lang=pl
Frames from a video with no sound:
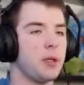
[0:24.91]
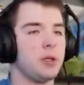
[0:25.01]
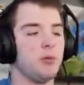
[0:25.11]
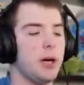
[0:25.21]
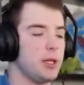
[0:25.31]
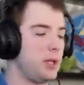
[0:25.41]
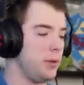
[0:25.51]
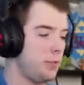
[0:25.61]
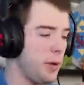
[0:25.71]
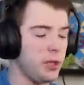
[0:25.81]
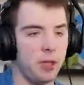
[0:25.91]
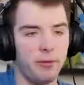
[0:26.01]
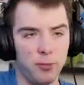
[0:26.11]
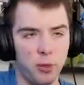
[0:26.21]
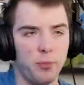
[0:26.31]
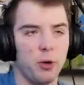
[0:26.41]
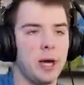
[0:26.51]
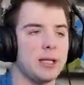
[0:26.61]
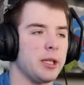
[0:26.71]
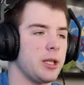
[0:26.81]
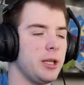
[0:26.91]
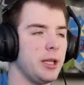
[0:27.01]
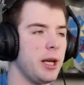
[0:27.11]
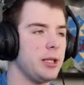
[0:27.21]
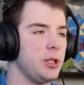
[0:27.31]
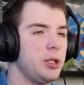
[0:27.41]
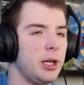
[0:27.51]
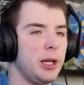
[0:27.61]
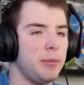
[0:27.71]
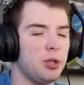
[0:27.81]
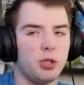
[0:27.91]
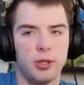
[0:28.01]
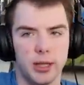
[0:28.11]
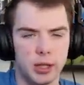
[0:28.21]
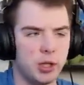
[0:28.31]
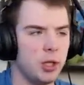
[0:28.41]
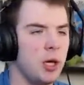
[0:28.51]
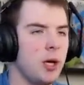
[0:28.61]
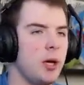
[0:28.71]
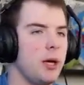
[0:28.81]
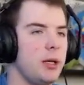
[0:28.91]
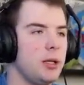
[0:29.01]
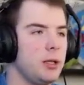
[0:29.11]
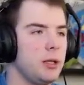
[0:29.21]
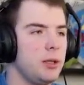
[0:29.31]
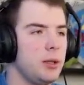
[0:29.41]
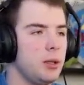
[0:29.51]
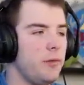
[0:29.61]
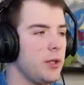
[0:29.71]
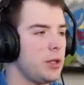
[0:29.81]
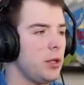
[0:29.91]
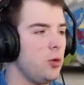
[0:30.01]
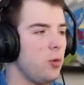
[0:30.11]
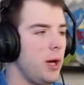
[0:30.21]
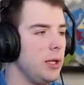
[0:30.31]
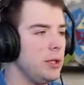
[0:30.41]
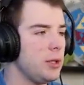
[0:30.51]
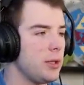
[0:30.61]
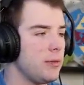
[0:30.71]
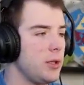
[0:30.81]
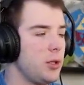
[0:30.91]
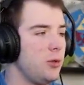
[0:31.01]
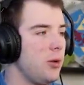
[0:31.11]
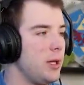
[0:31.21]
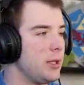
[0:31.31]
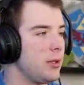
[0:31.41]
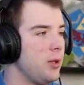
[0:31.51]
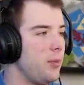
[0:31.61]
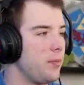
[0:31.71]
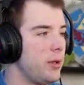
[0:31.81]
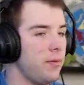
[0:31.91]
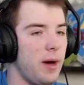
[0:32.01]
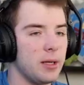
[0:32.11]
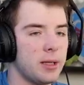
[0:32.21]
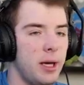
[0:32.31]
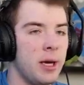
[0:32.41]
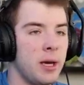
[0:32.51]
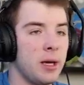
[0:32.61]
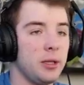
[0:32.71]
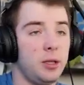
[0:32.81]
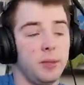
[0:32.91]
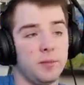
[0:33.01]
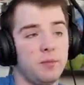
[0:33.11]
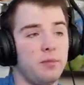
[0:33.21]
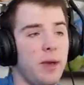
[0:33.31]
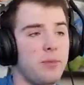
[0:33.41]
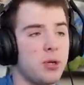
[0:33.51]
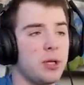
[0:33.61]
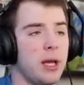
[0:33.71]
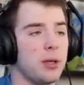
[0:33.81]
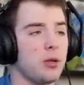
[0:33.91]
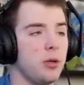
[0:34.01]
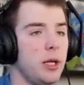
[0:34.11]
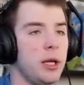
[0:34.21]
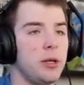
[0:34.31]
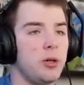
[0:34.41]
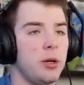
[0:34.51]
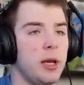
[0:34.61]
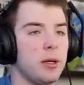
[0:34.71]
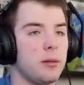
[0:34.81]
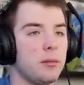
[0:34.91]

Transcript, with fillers: Słuchajcie, będę chciał wam go pokazać Generalnie dzisiaj gramy 3 na 3 yy, właśnie duelik, w sensie duelik, no, y, walkę i wiem, że ten ko jeden kolega